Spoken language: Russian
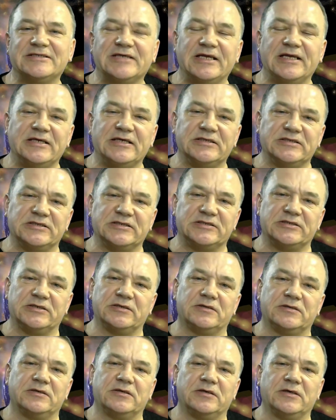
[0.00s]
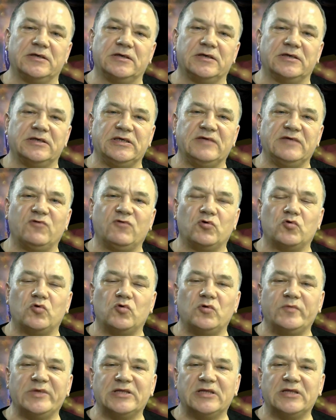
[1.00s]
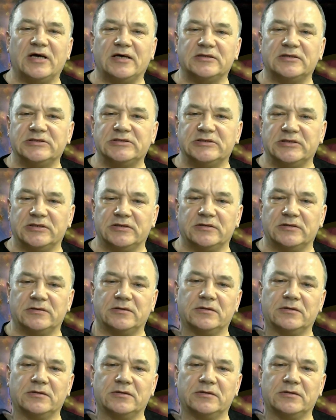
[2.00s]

кризиса, его кульминация.